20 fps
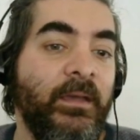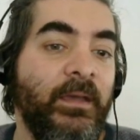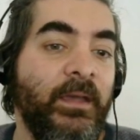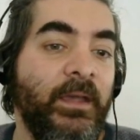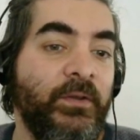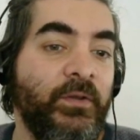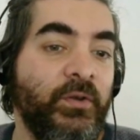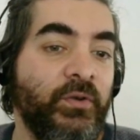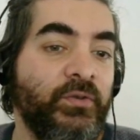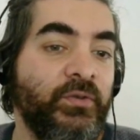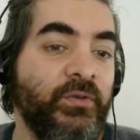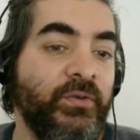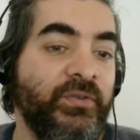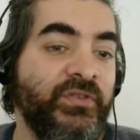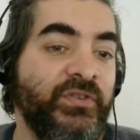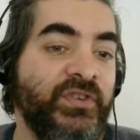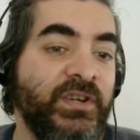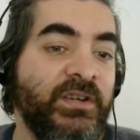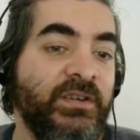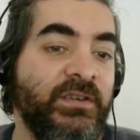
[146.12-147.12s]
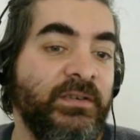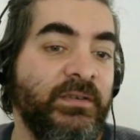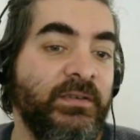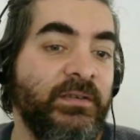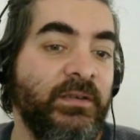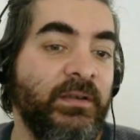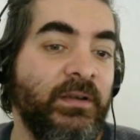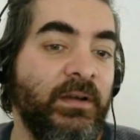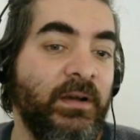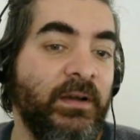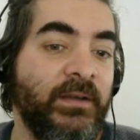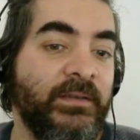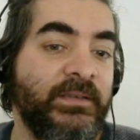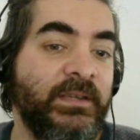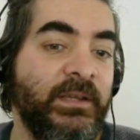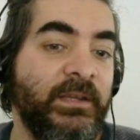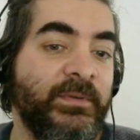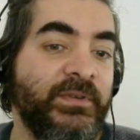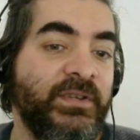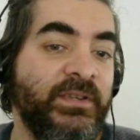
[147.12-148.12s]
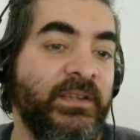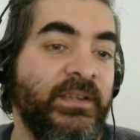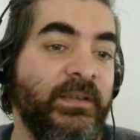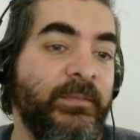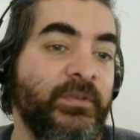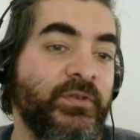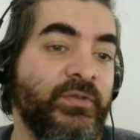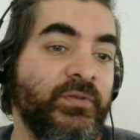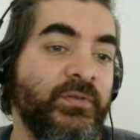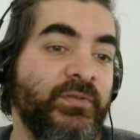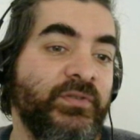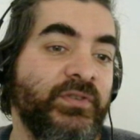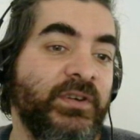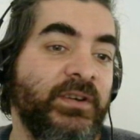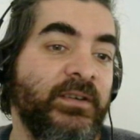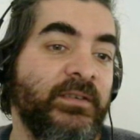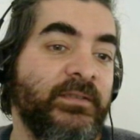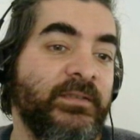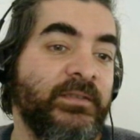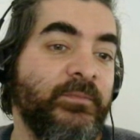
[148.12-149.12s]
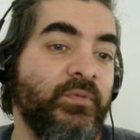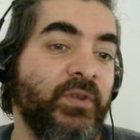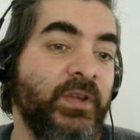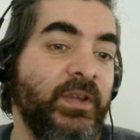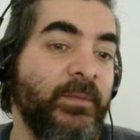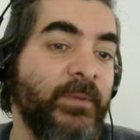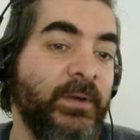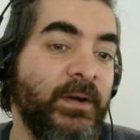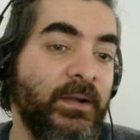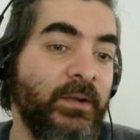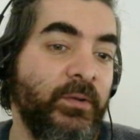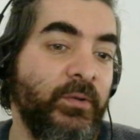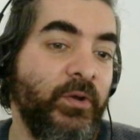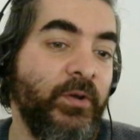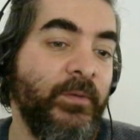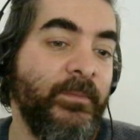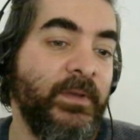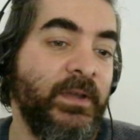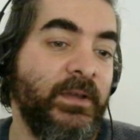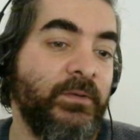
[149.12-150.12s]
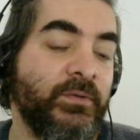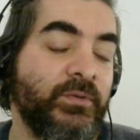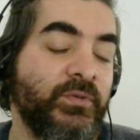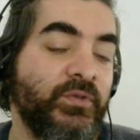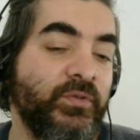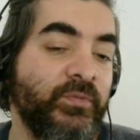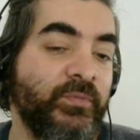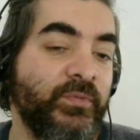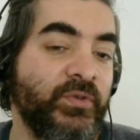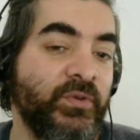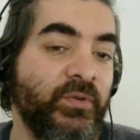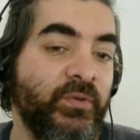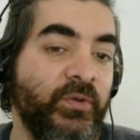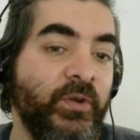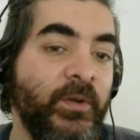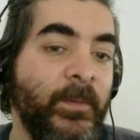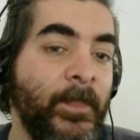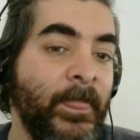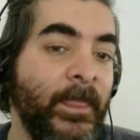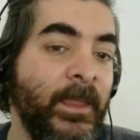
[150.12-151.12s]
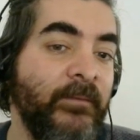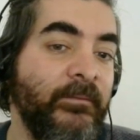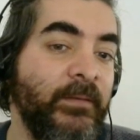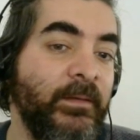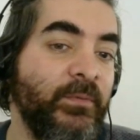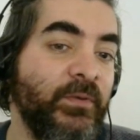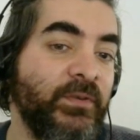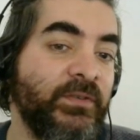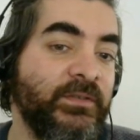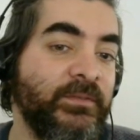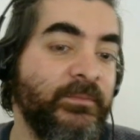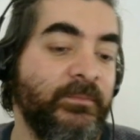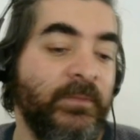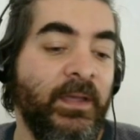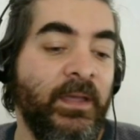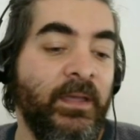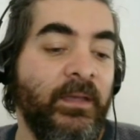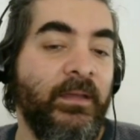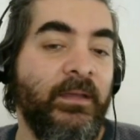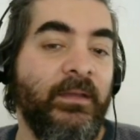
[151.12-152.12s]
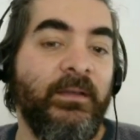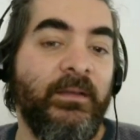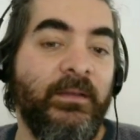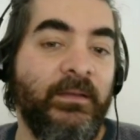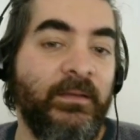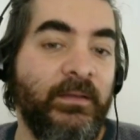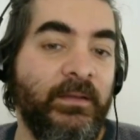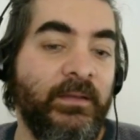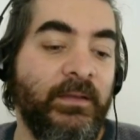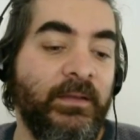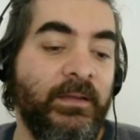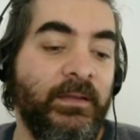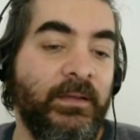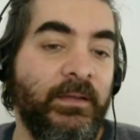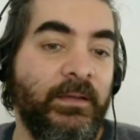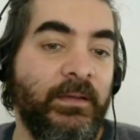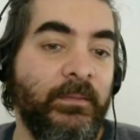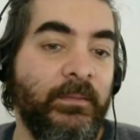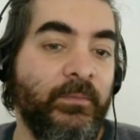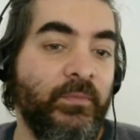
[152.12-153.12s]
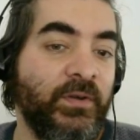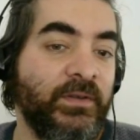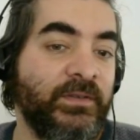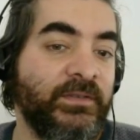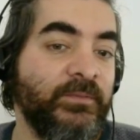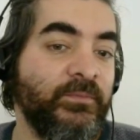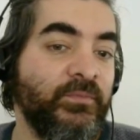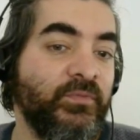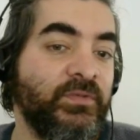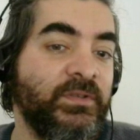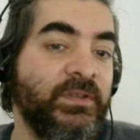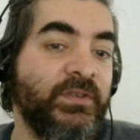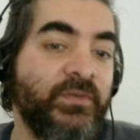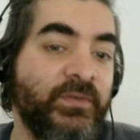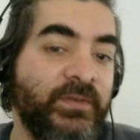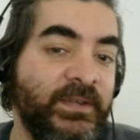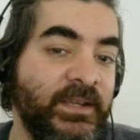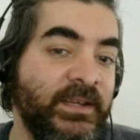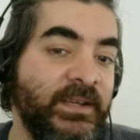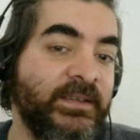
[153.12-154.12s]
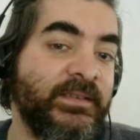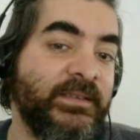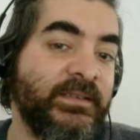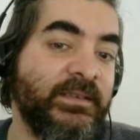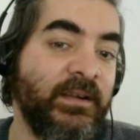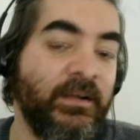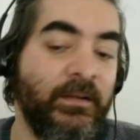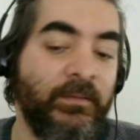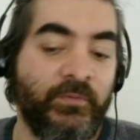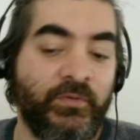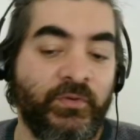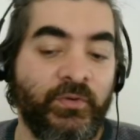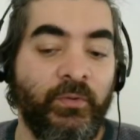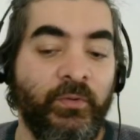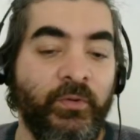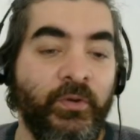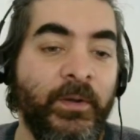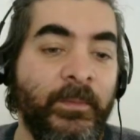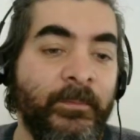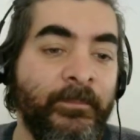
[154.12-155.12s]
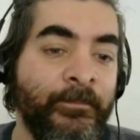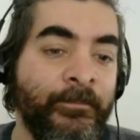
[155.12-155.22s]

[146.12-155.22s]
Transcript: E4 oynayacak. At G5'e D5 oynayacak artık. Burayı bağlıyor. E4 sürmüş oluyor. Ve bu atım e, bu atım burada çok gereksiz kalmış oluyor.